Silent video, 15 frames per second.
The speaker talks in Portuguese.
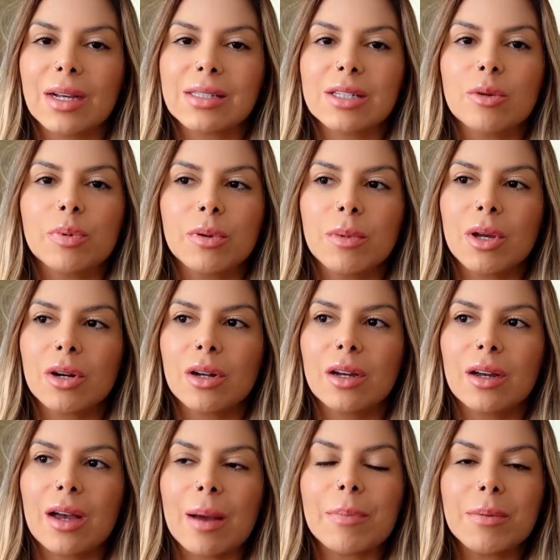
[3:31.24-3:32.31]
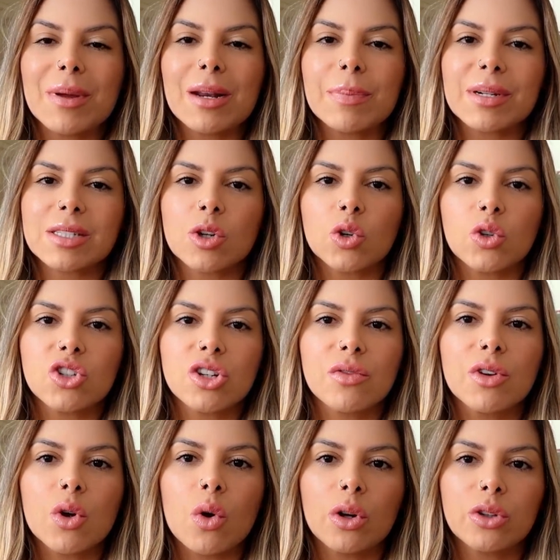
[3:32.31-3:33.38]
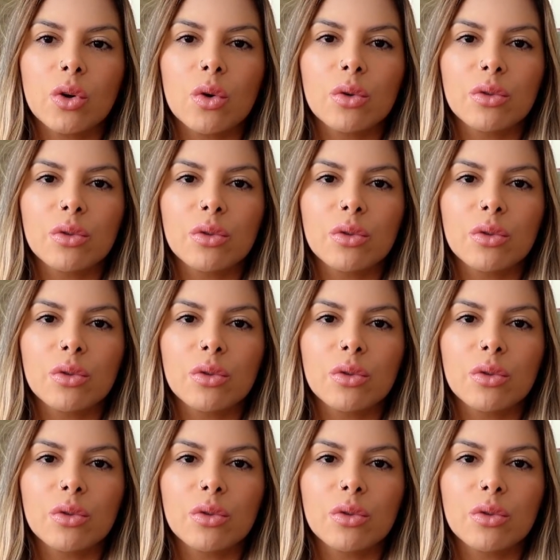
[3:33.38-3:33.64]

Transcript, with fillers: assim, a primeira, a primeira impressão que eu tive quando eu